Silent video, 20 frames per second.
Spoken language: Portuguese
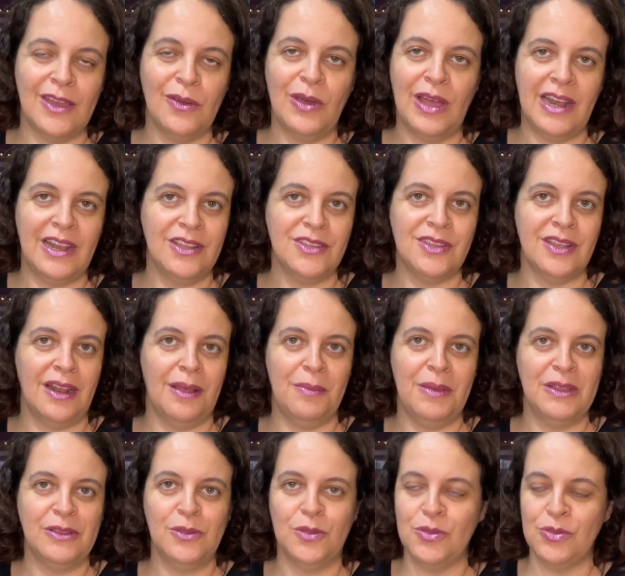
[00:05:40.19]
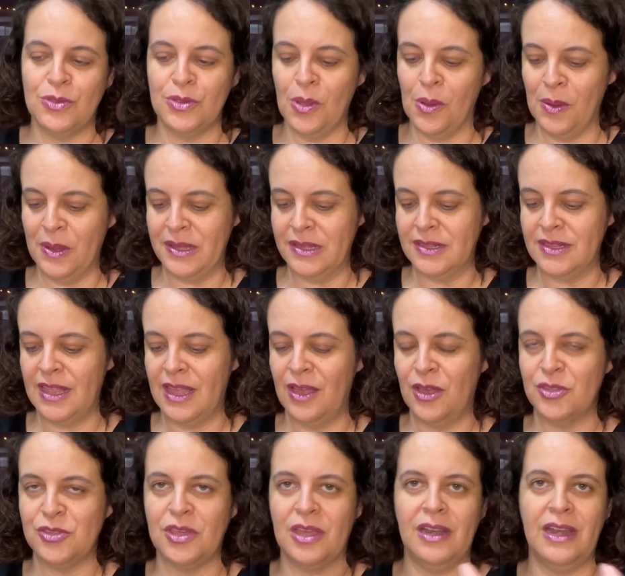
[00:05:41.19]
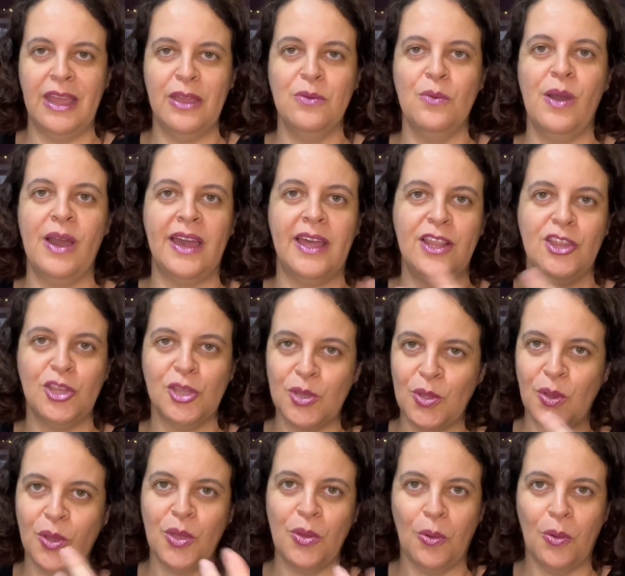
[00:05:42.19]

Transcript: o relacionamento dos dois, né? Acho que nenhum acreditou que o